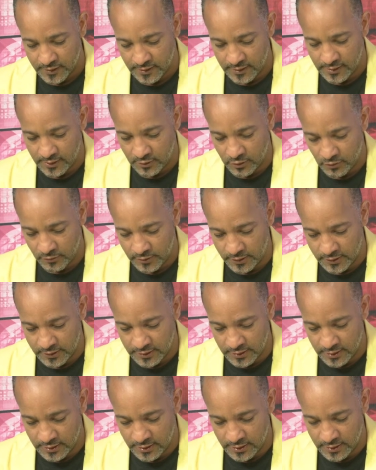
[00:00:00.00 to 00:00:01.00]
el
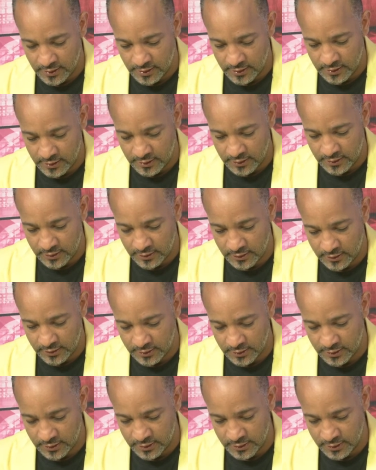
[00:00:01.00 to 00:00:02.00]
Comité
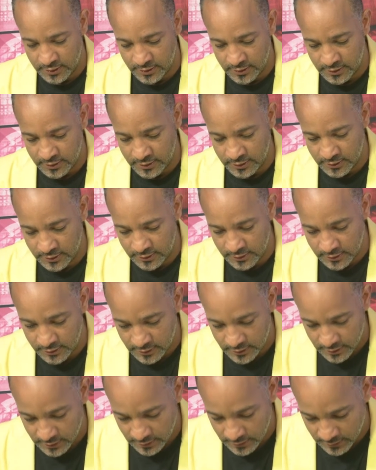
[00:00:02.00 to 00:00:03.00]
Inter,
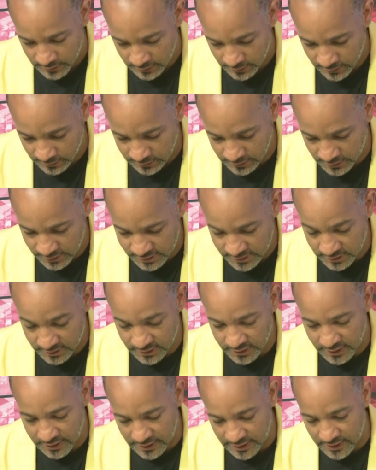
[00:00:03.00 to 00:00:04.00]

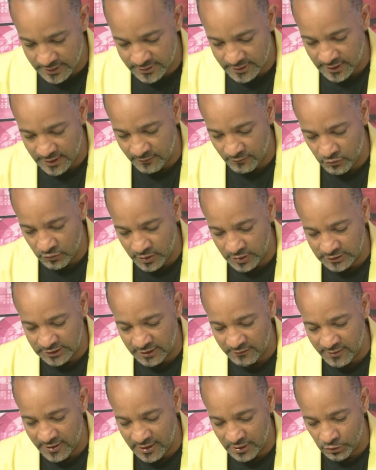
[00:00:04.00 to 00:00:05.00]
Intersindical de la Mujer
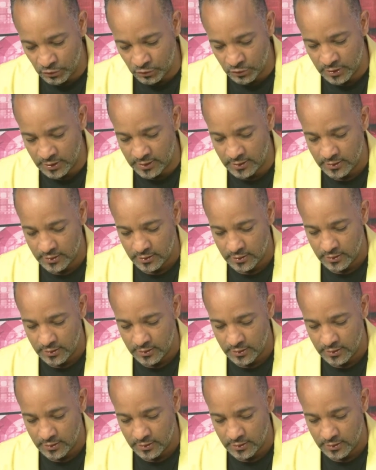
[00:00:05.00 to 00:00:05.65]
Trabajadora.